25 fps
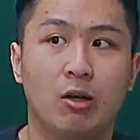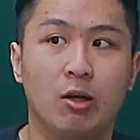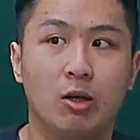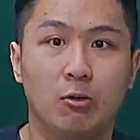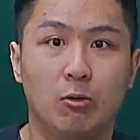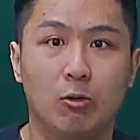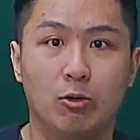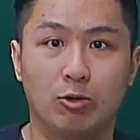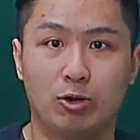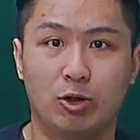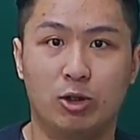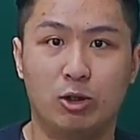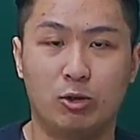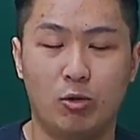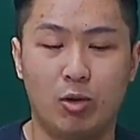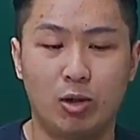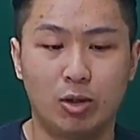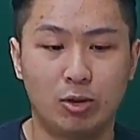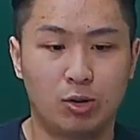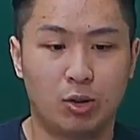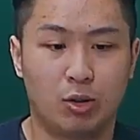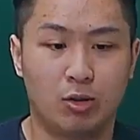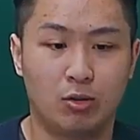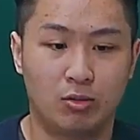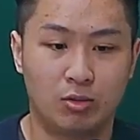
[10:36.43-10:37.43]
我觉得光
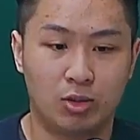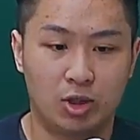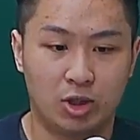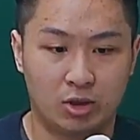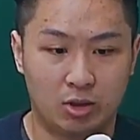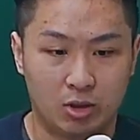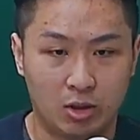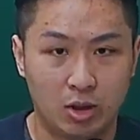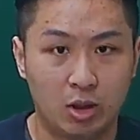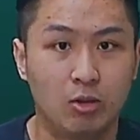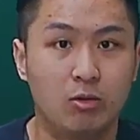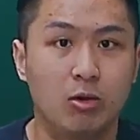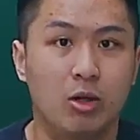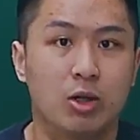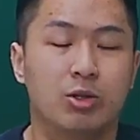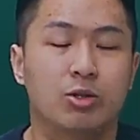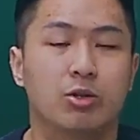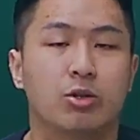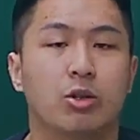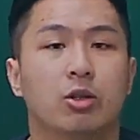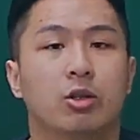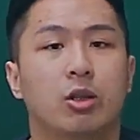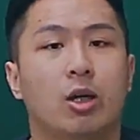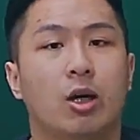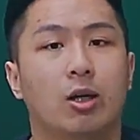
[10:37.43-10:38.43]
从这个客观的时
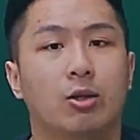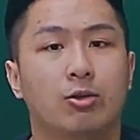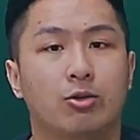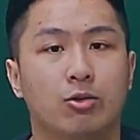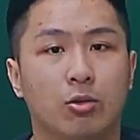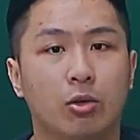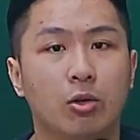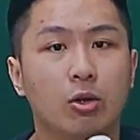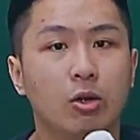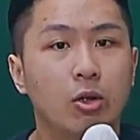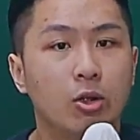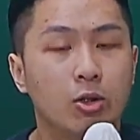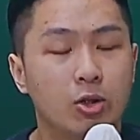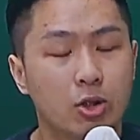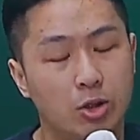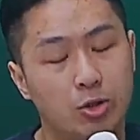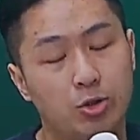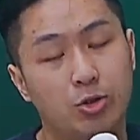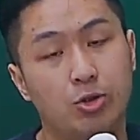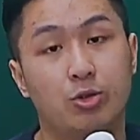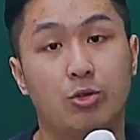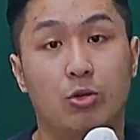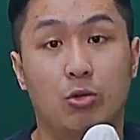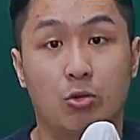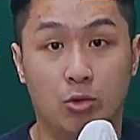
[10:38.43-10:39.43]
间上来说，这个就
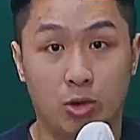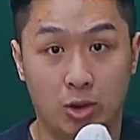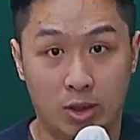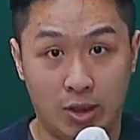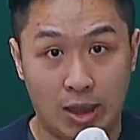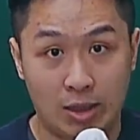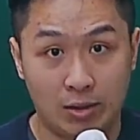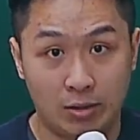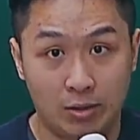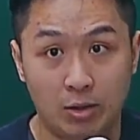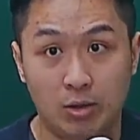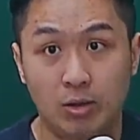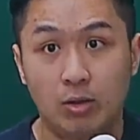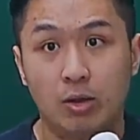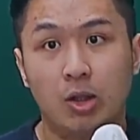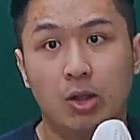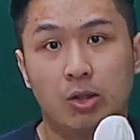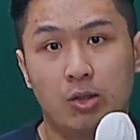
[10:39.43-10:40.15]
是有困难的。